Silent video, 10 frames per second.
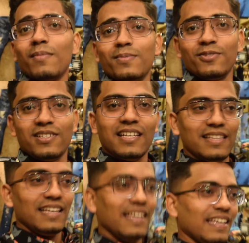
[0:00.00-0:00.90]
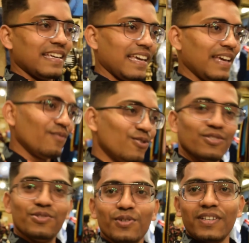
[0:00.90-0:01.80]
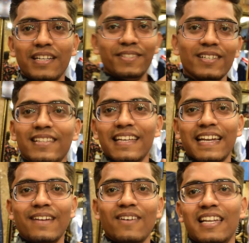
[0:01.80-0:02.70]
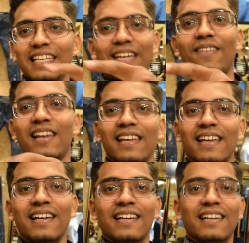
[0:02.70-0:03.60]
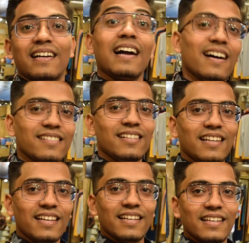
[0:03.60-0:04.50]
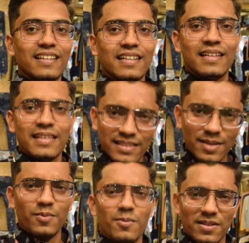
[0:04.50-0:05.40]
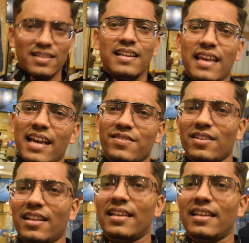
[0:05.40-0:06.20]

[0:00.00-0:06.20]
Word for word: में पूछ रहे थे कि वो जो टी शर्ट थी ग्रीन वाली ये वाली कहाँ से लिए सबको पसंद है एक्चुअली